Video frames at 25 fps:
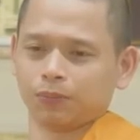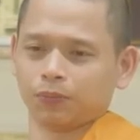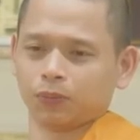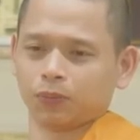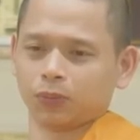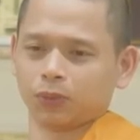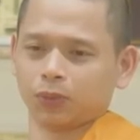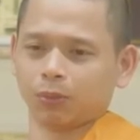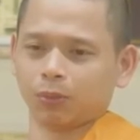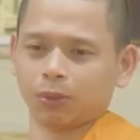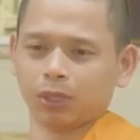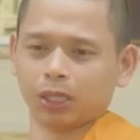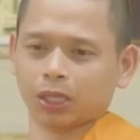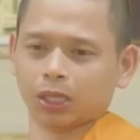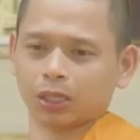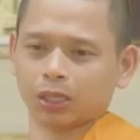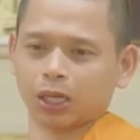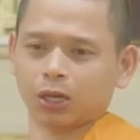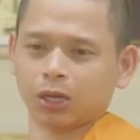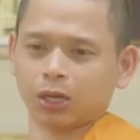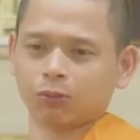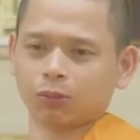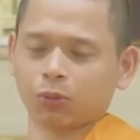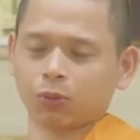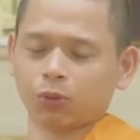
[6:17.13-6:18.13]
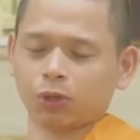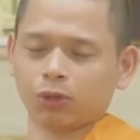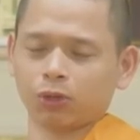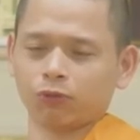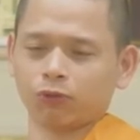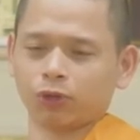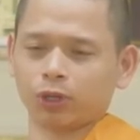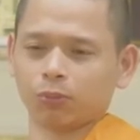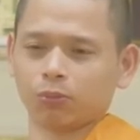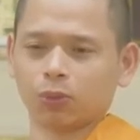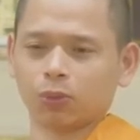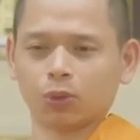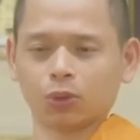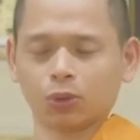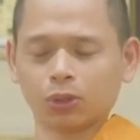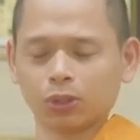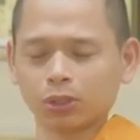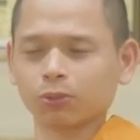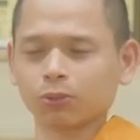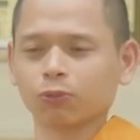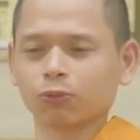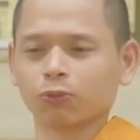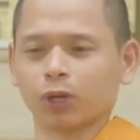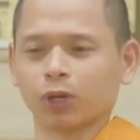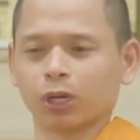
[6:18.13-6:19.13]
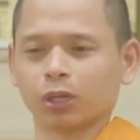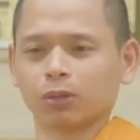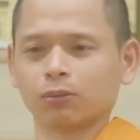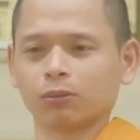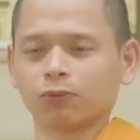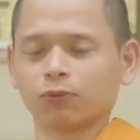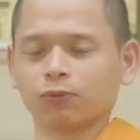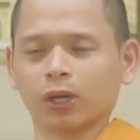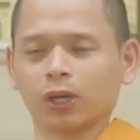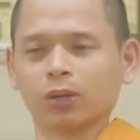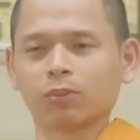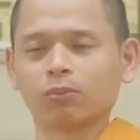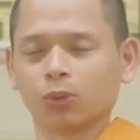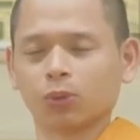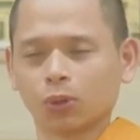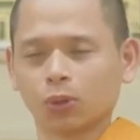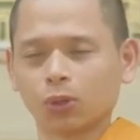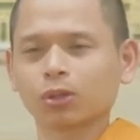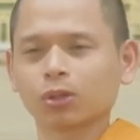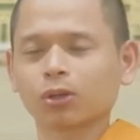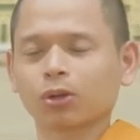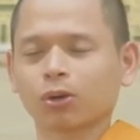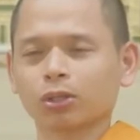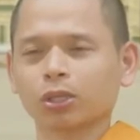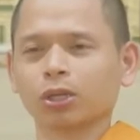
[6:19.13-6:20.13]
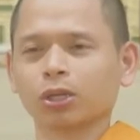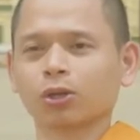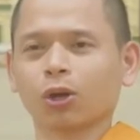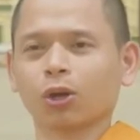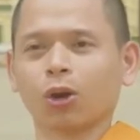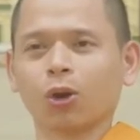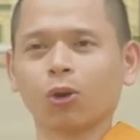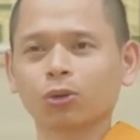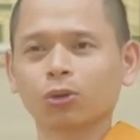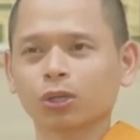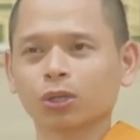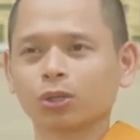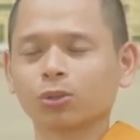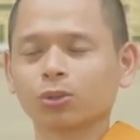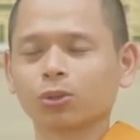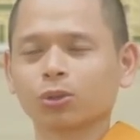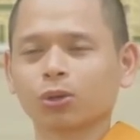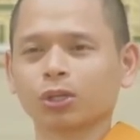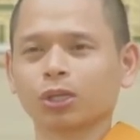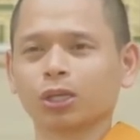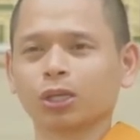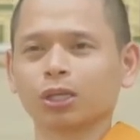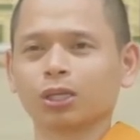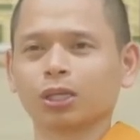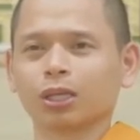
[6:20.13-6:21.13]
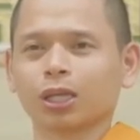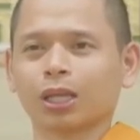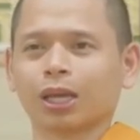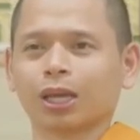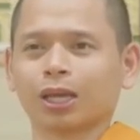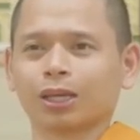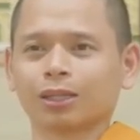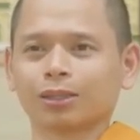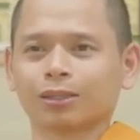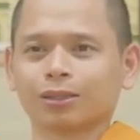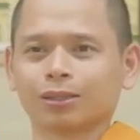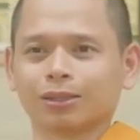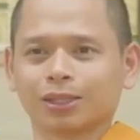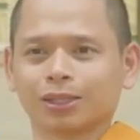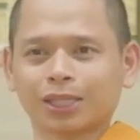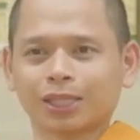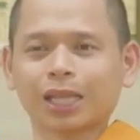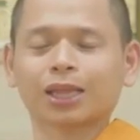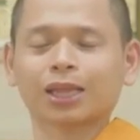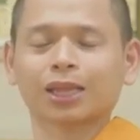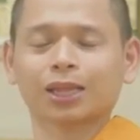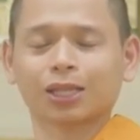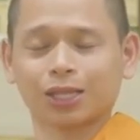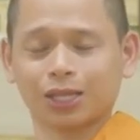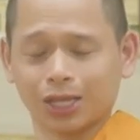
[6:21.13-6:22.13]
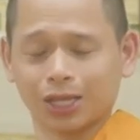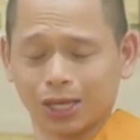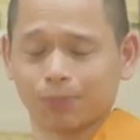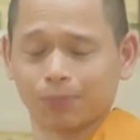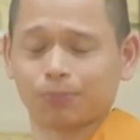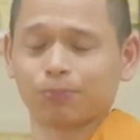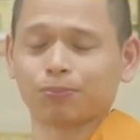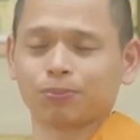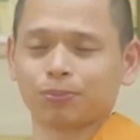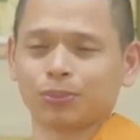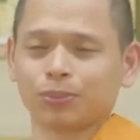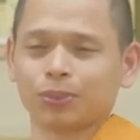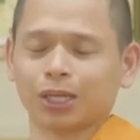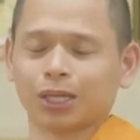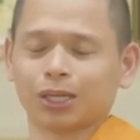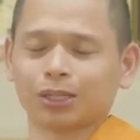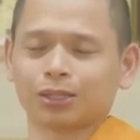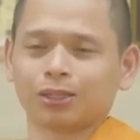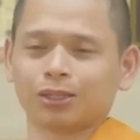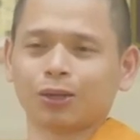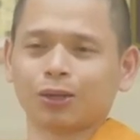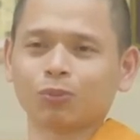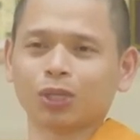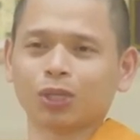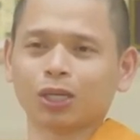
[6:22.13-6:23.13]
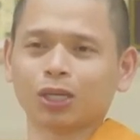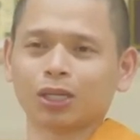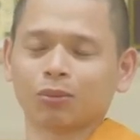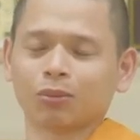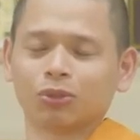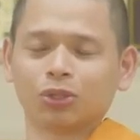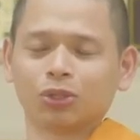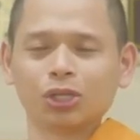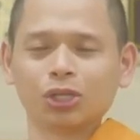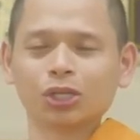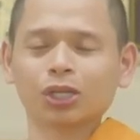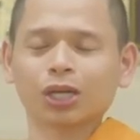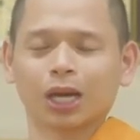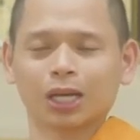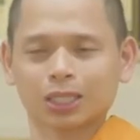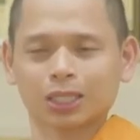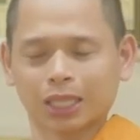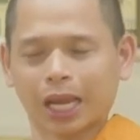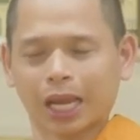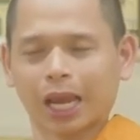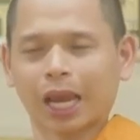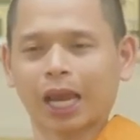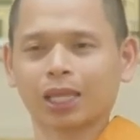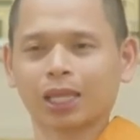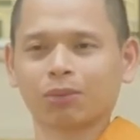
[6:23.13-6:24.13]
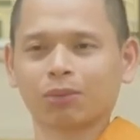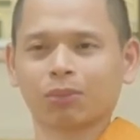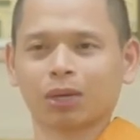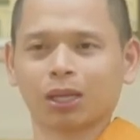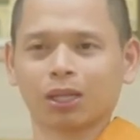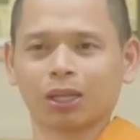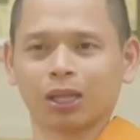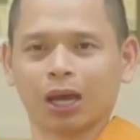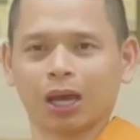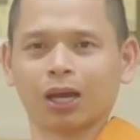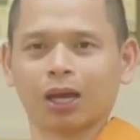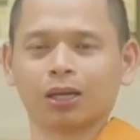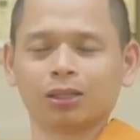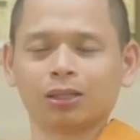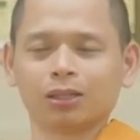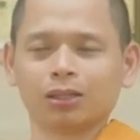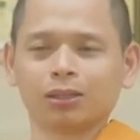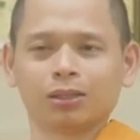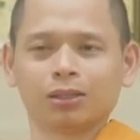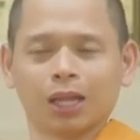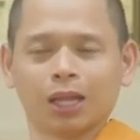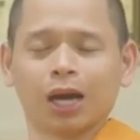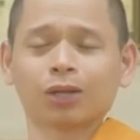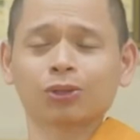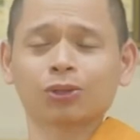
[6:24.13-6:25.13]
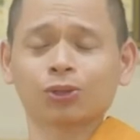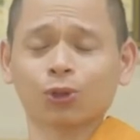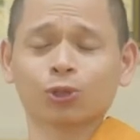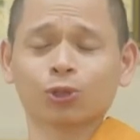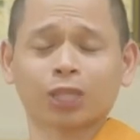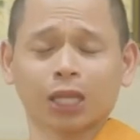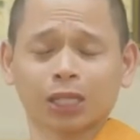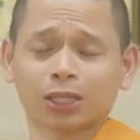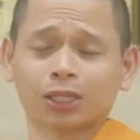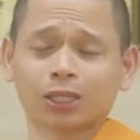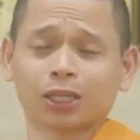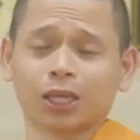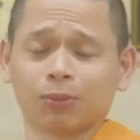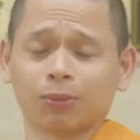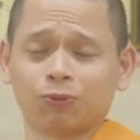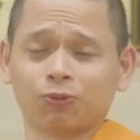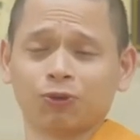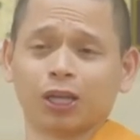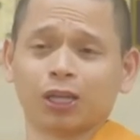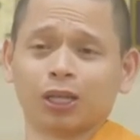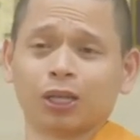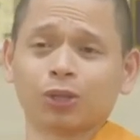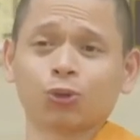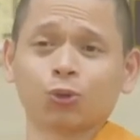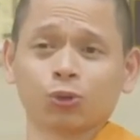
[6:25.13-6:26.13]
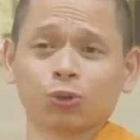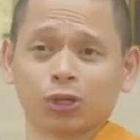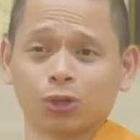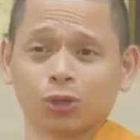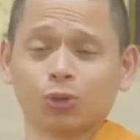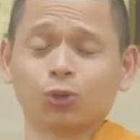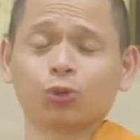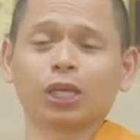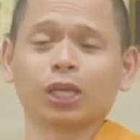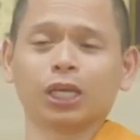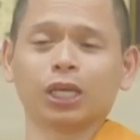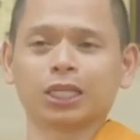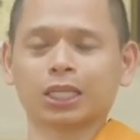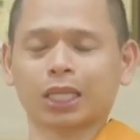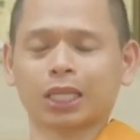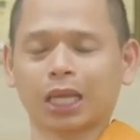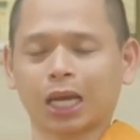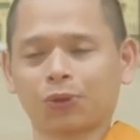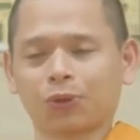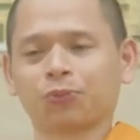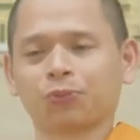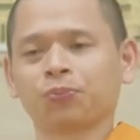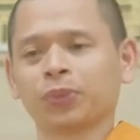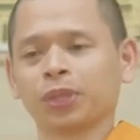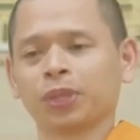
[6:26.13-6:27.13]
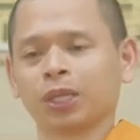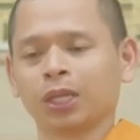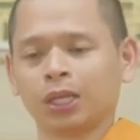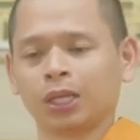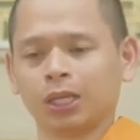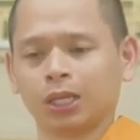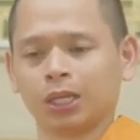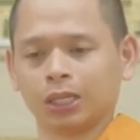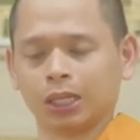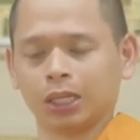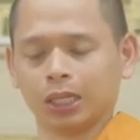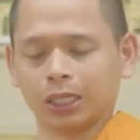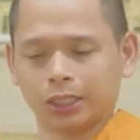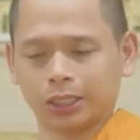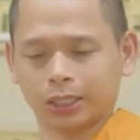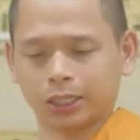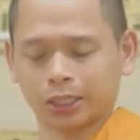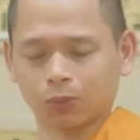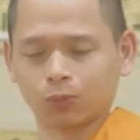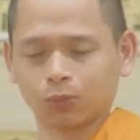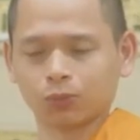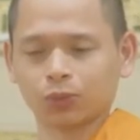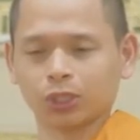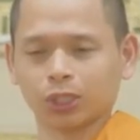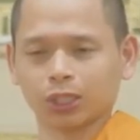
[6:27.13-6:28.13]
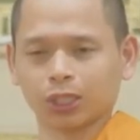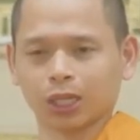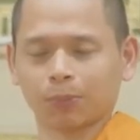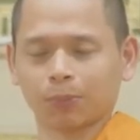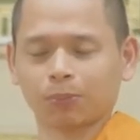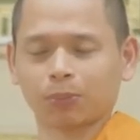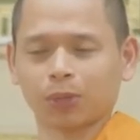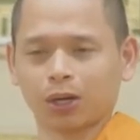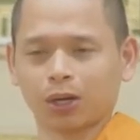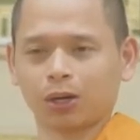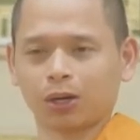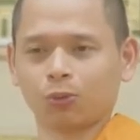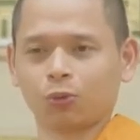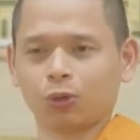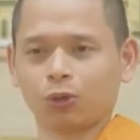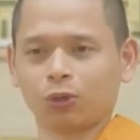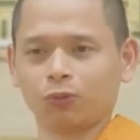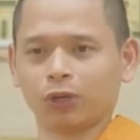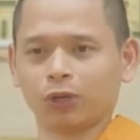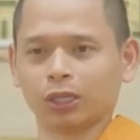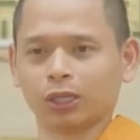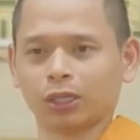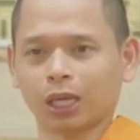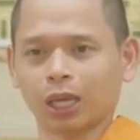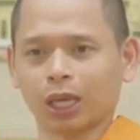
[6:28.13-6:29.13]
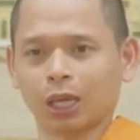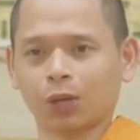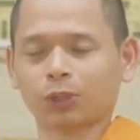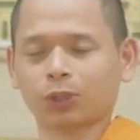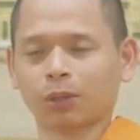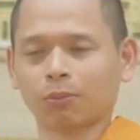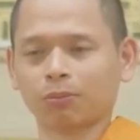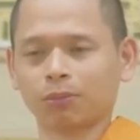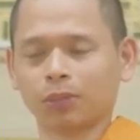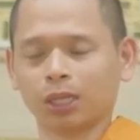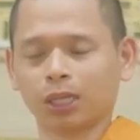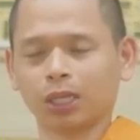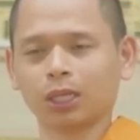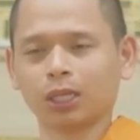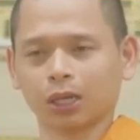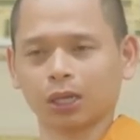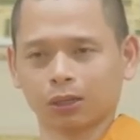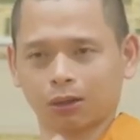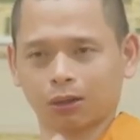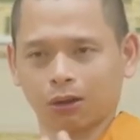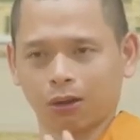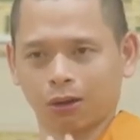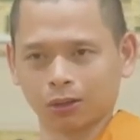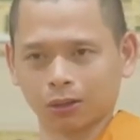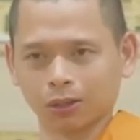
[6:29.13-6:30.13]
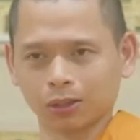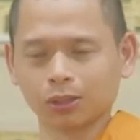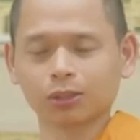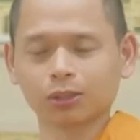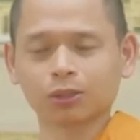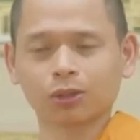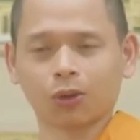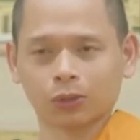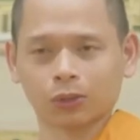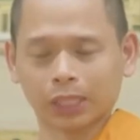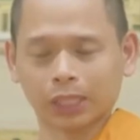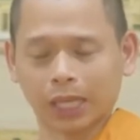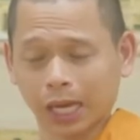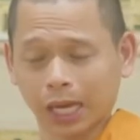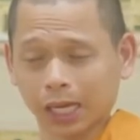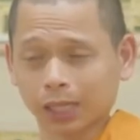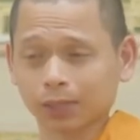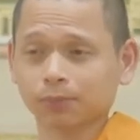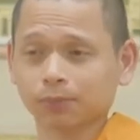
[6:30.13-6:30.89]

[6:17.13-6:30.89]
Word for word: thì bây giờ nếu mà quý vị muốn vẫn vẫn muốn coi như cố cứu coi như là sách kịp nha giống như là nước ở xa nhưng mà lỡ lỡ tôi sách kịp về để tôi cứu thì sao thì trong trường hợp đó quý vị theo tâm lý là còn nước còn tát